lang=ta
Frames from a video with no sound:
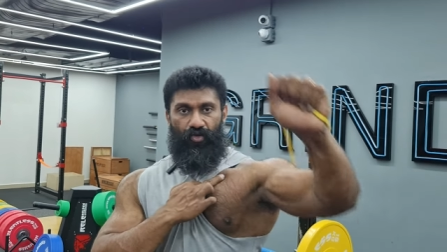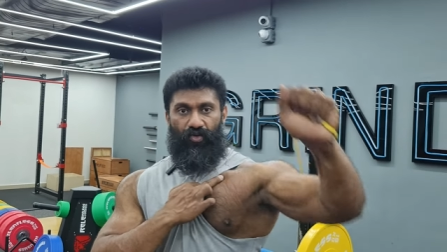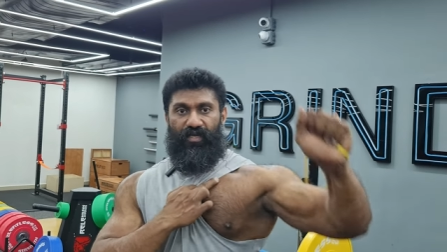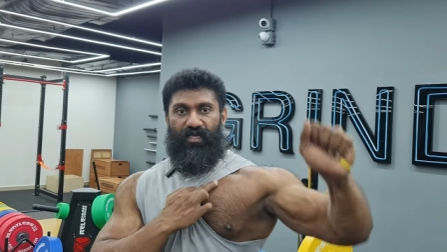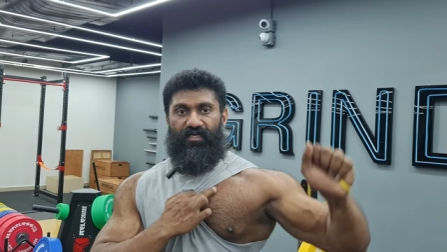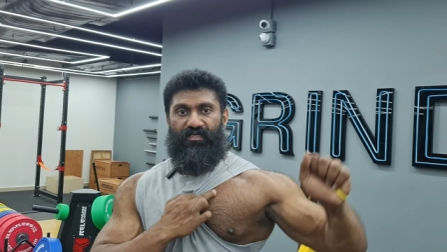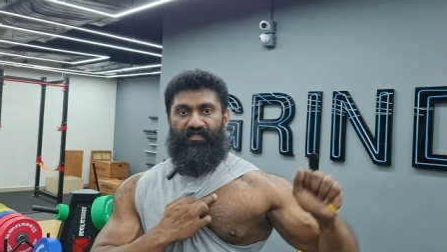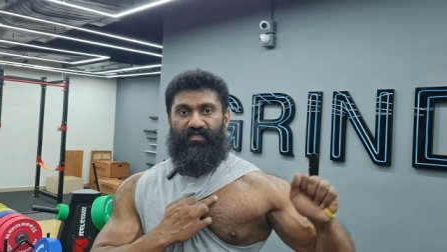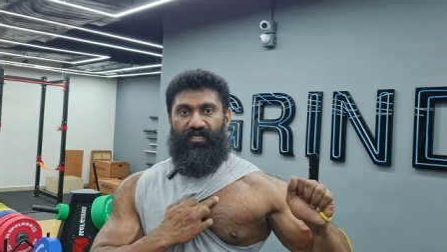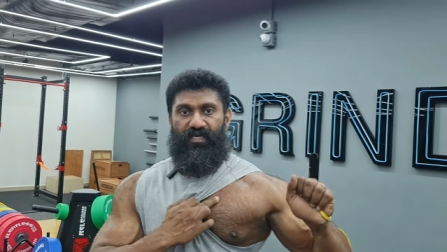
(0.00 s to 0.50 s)
யூ
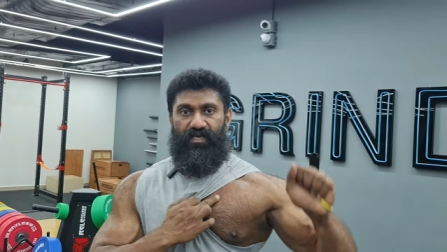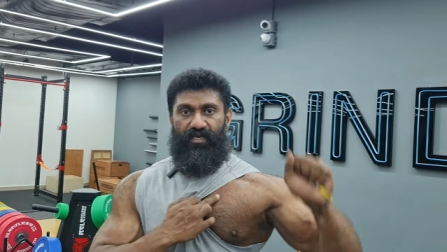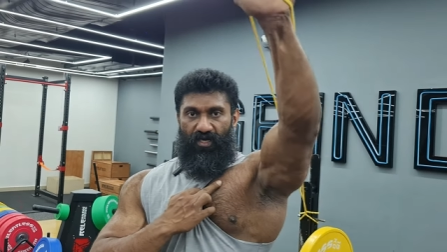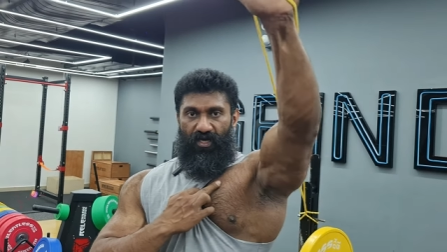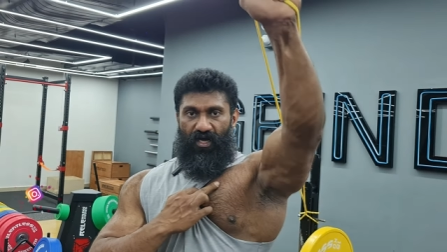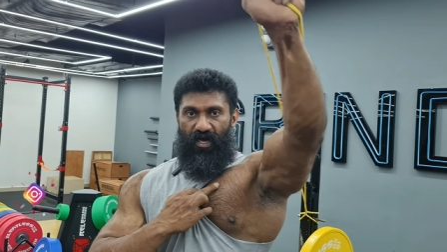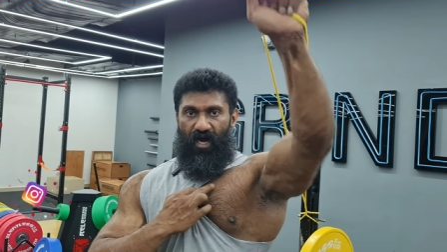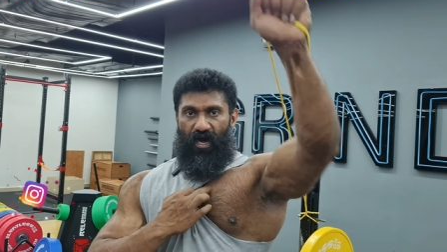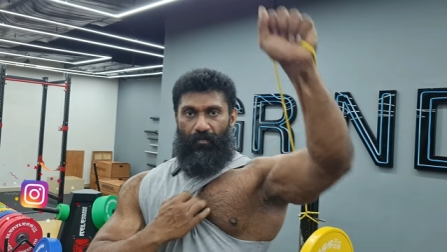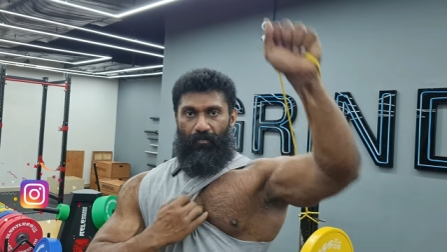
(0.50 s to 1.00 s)
கேன் சி
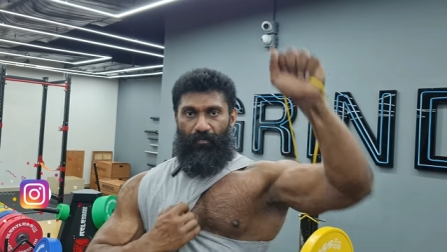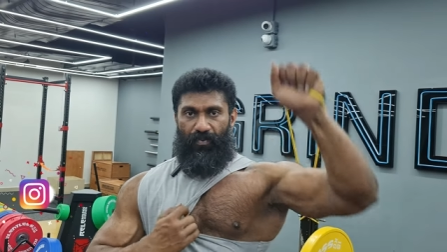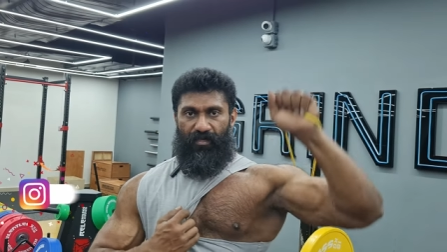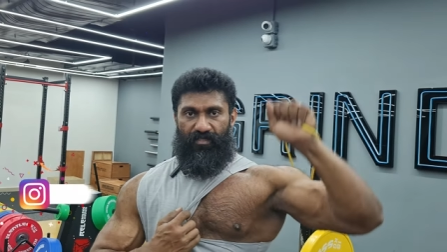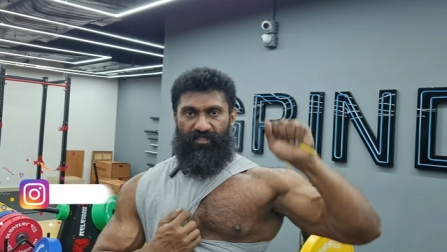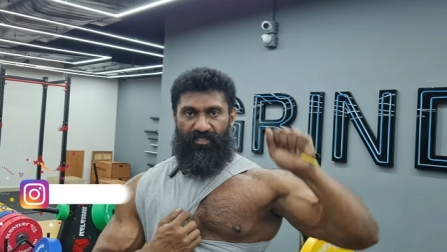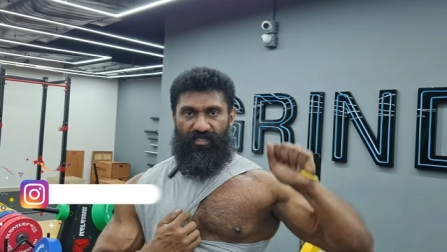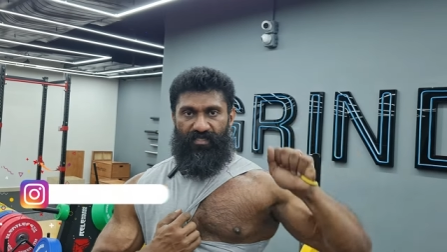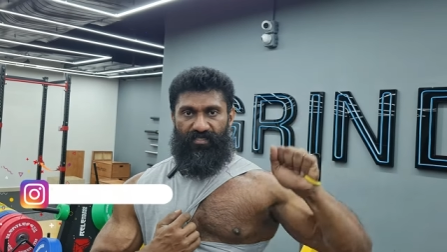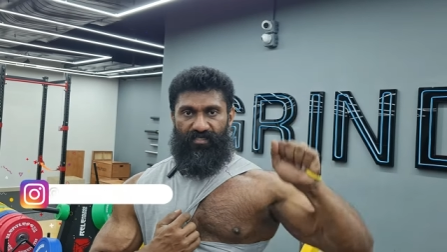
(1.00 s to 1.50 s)
த
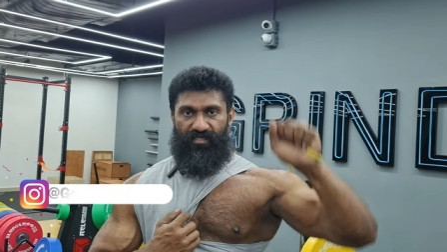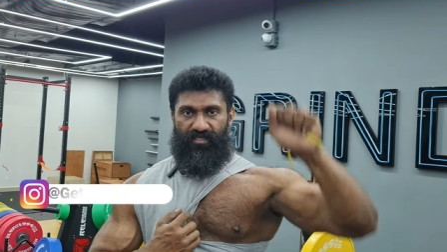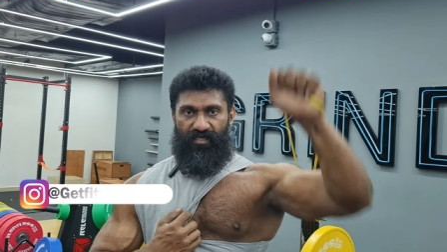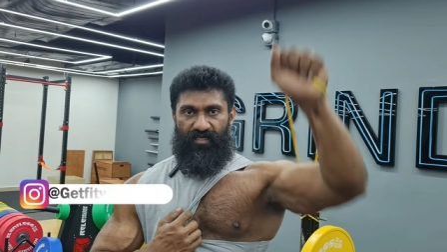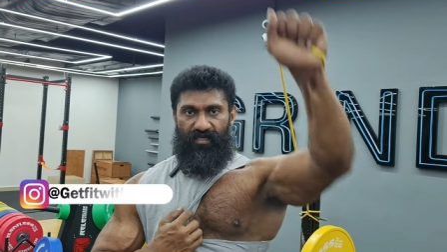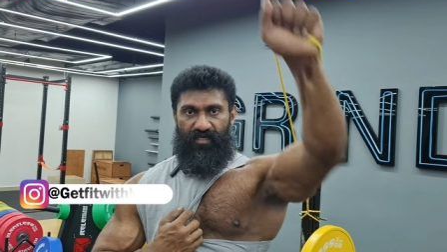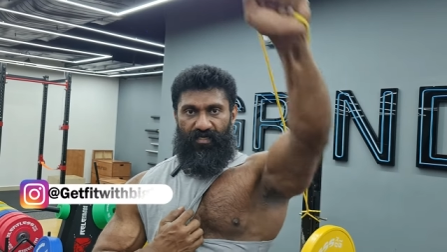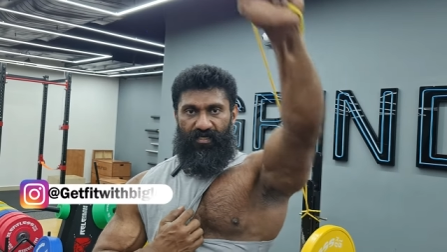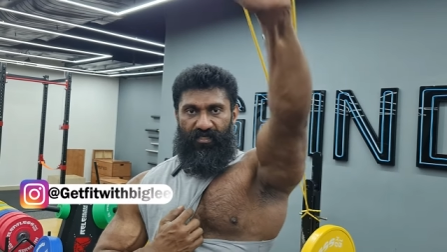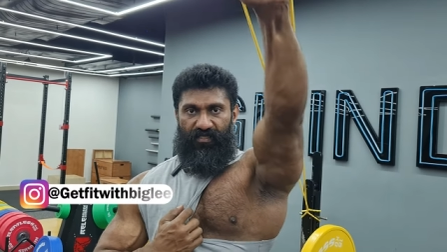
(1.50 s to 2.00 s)
அப்பர் செஸ்ட்
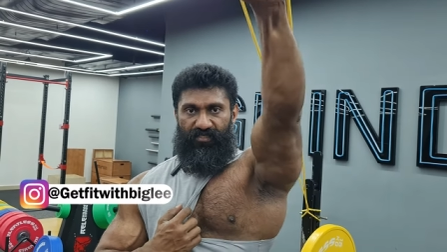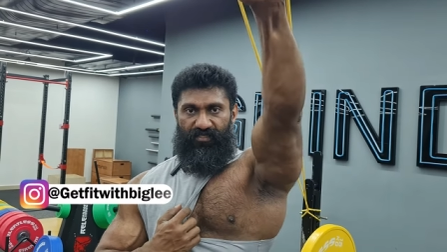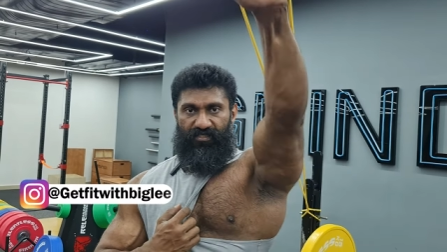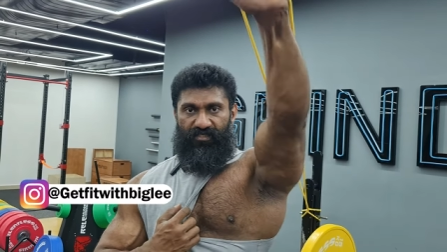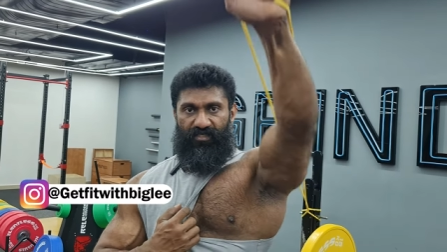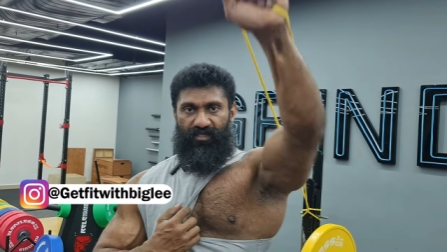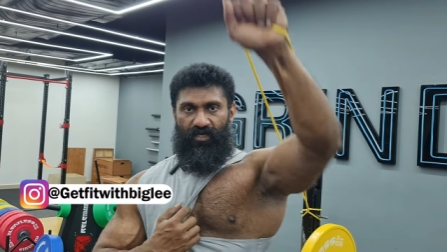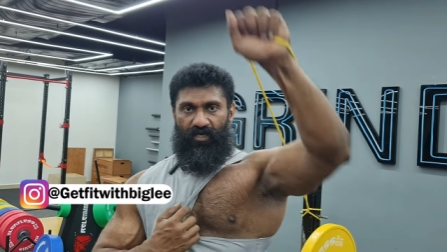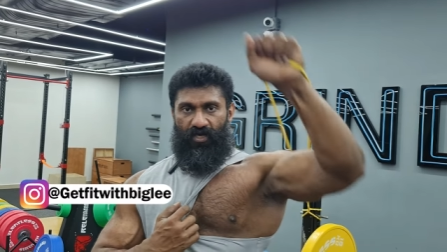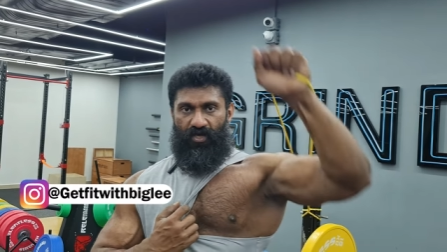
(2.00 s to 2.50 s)
இஸ்